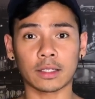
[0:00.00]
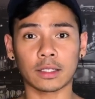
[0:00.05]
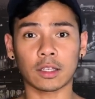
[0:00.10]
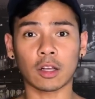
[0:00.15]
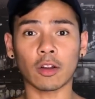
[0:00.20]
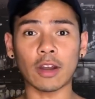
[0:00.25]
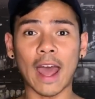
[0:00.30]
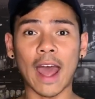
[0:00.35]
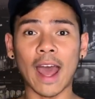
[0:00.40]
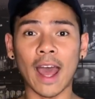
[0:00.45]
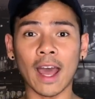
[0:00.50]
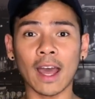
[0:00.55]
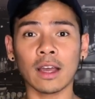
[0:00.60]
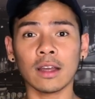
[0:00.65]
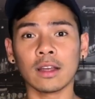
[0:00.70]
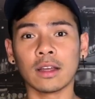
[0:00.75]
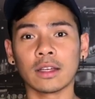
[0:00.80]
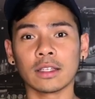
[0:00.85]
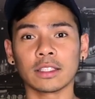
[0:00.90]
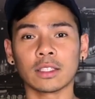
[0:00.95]
có đá
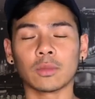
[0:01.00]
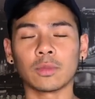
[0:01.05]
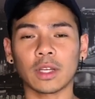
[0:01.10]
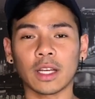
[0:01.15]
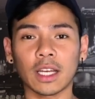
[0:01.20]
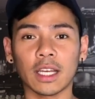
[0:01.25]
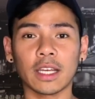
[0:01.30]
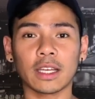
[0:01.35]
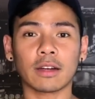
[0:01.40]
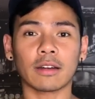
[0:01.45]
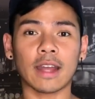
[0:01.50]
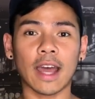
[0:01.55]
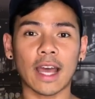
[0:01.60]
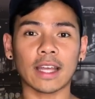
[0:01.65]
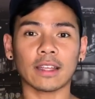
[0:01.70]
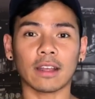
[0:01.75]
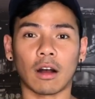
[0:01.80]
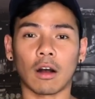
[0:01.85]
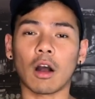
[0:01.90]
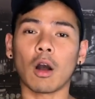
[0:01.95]
trong những cái ly có đá
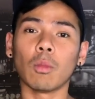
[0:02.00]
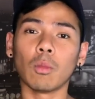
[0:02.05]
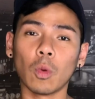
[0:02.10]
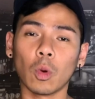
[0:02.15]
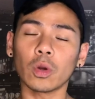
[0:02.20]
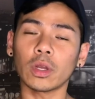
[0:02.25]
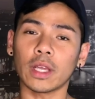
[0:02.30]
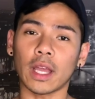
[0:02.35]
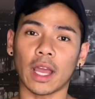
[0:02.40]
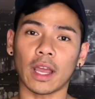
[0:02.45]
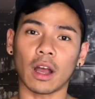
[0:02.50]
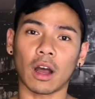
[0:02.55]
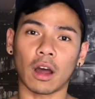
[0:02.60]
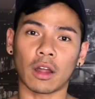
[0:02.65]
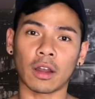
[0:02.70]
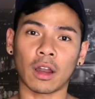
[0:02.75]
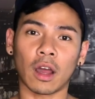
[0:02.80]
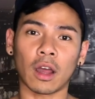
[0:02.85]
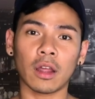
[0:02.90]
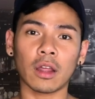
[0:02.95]
thì họ không muốn vậy họ
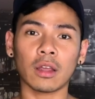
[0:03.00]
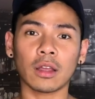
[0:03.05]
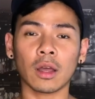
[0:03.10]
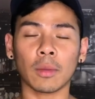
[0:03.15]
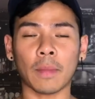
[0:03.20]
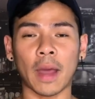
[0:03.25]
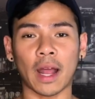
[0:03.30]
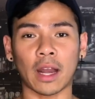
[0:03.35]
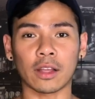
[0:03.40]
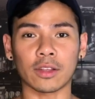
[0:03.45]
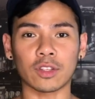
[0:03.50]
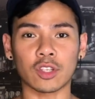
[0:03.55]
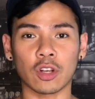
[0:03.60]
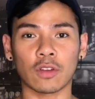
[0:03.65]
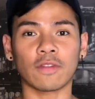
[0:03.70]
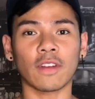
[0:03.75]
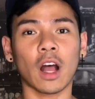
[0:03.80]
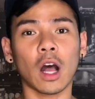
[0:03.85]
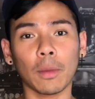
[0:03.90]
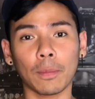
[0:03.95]
nói các bạn là
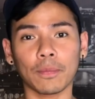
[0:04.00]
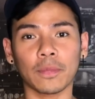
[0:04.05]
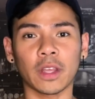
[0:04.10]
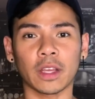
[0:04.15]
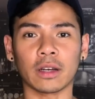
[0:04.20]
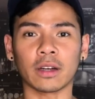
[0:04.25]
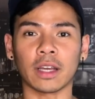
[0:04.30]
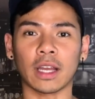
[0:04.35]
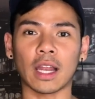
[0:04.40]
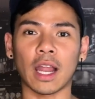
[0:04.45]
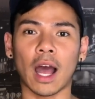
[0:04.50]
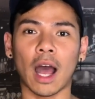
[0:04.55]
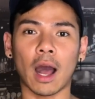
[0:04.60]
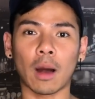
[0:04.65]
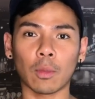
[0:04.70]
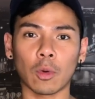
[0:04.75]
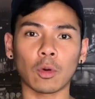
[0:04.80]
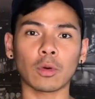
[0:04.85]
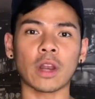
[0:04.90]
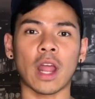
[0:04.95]
serve up thì có nghĩa là họ
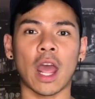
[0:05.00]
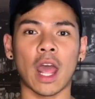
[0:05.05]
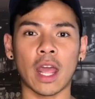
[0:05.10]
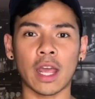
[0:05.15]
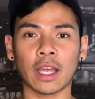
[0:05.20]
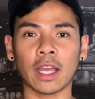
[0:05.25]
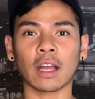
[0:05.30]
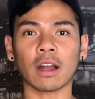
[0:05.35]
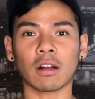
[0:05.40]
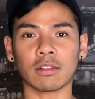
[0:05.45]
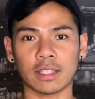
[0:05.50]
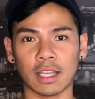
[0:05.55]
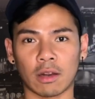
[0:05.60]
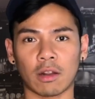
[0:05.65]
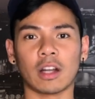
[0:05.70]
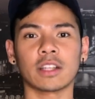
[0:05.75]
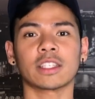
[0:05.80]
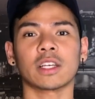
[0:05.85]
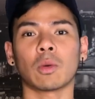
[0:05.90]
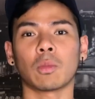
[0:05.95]
muốn để cái cocktail
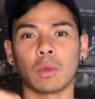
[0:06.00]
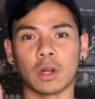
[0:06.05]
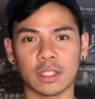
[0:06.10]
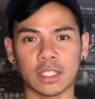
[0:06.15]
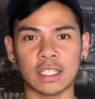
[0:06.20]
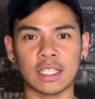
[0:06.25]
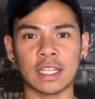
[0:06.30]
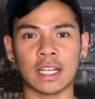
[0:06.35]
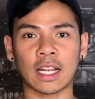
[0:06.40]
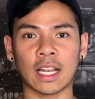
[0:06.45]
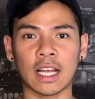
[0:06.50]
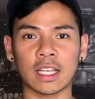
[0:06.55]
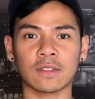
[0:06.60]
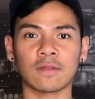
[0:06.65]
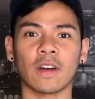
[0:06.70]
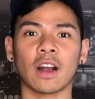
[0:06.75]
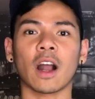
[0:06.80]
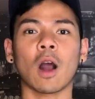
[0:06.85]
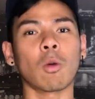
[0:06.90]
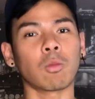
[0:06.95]
ở trong martini glass
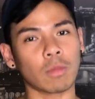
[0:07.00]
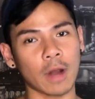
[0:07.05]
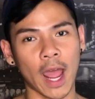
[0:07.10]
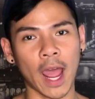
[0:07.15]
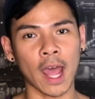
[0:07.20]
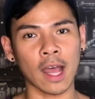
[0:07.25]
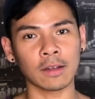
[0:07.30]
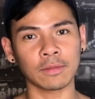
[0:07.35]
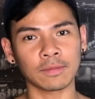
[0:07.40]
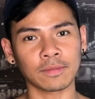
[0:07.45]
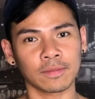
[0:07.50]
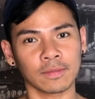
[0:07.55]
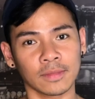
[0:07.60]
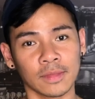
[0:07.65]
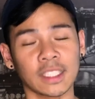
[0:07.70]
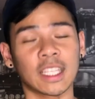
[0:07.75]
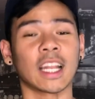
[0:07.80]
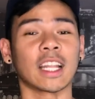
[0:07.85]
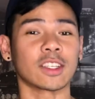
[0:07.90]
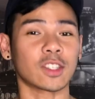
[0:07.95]
và không đá
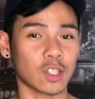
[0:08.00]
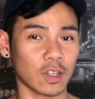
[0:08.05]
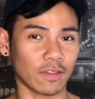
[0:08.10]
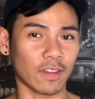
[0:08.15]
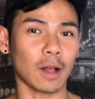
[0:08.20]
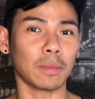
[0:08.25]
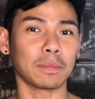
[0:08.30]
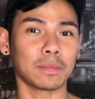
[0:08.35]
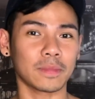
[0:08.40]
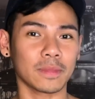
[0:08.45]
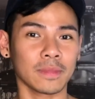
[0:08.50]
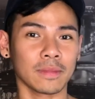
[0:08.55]
thì là serve up